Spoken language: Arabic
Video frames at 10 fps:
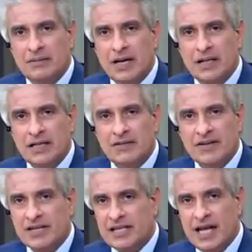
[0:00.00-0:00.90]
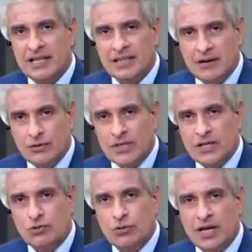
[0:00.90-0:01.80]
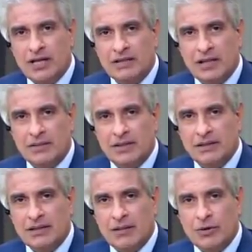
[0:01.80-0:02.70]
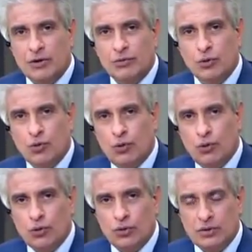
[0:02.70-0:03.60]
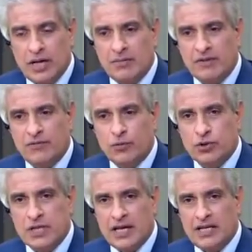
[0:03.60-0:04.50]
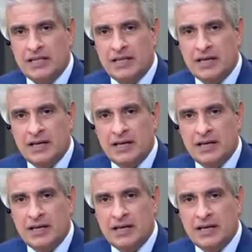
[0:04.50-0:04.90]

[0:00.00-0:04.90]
يعني احنا فاكرين حتى والناس كلها كانت الطلبة كانوا بيروحوا دايما في بورسعيد